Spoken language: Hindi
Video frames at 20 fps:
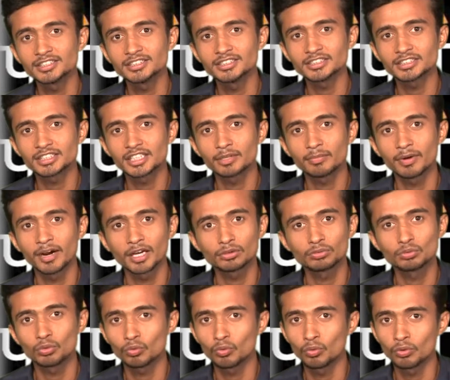जिसके बाद
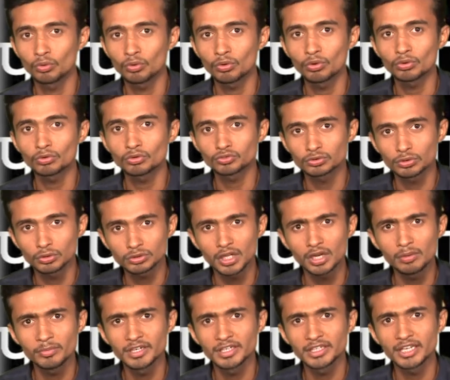उन, उनको
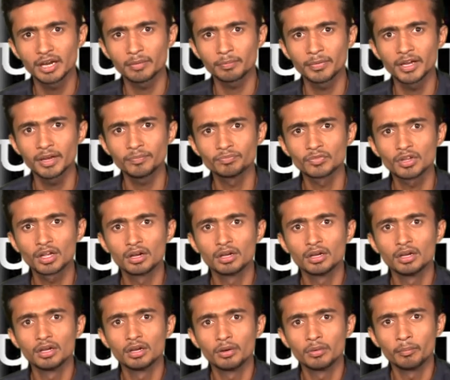सोशल मीडिया पे
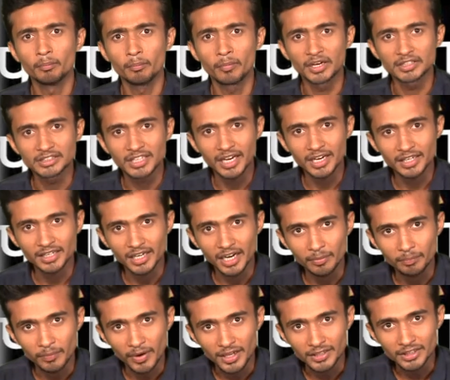मजाक का
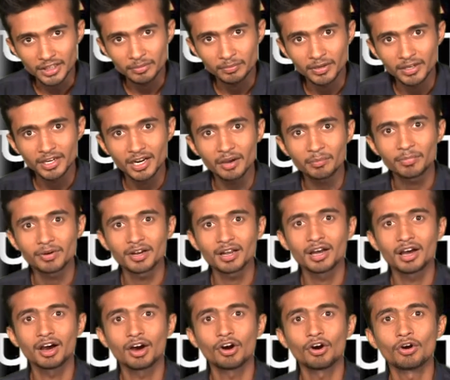पात्र बनना पड़ा
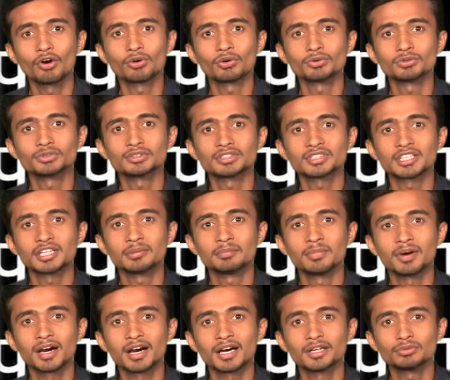और उसके
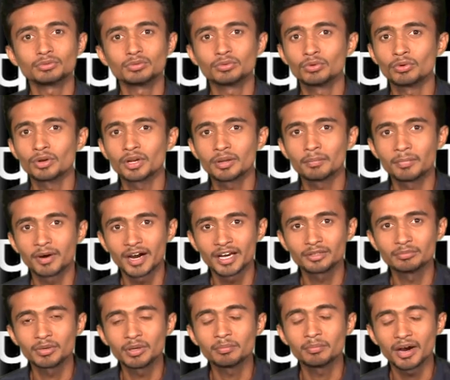बाद उन्होंने बाद
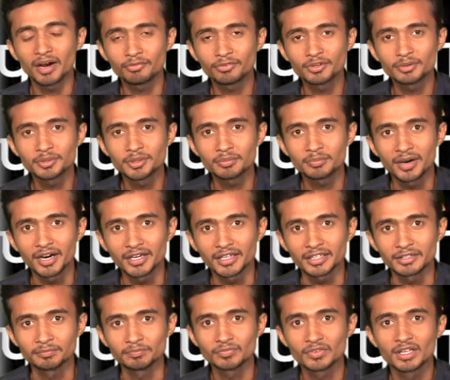में माफ़ी भी
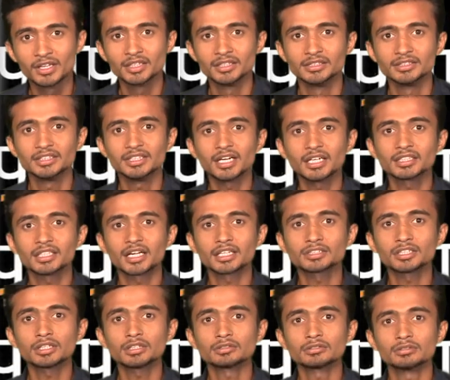मांगी जी हाँ
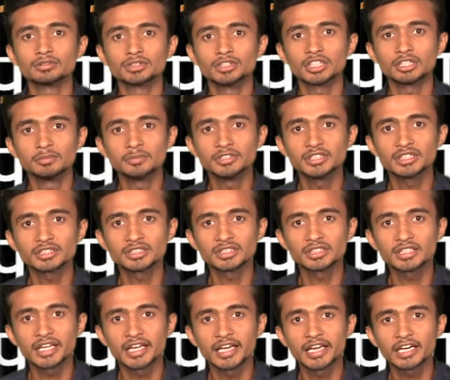दरअसल दिग्विजय
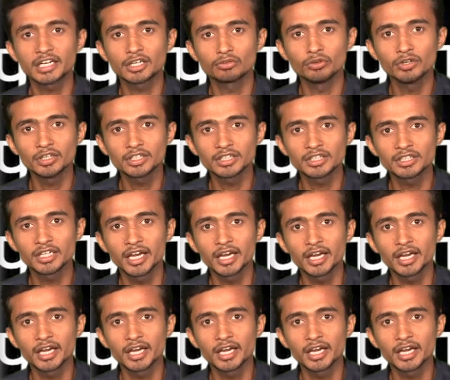सिंह ने एक ट्वीट किया